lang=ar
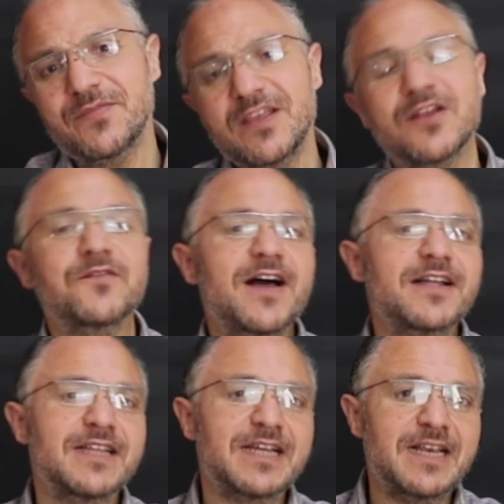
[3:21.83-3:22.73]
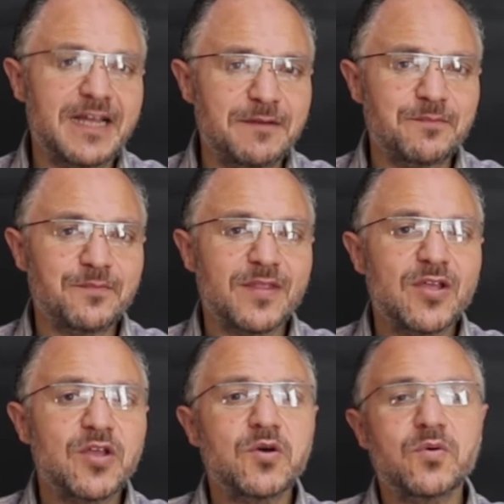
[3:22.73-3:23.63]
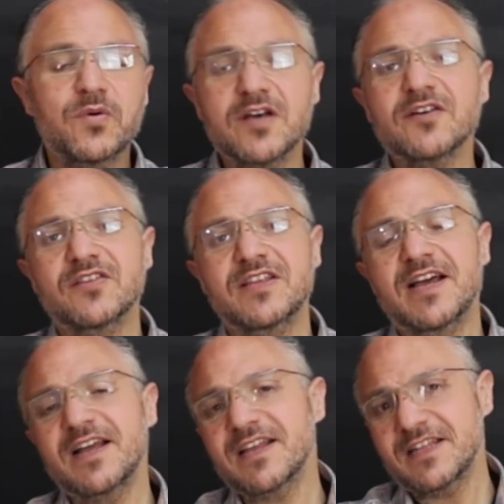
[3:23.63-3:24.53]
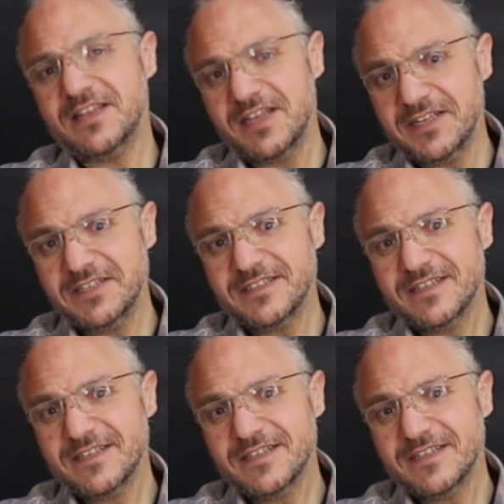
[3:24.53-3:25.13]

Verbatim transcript: يرفع عنك الهم ويقضي عنك الدين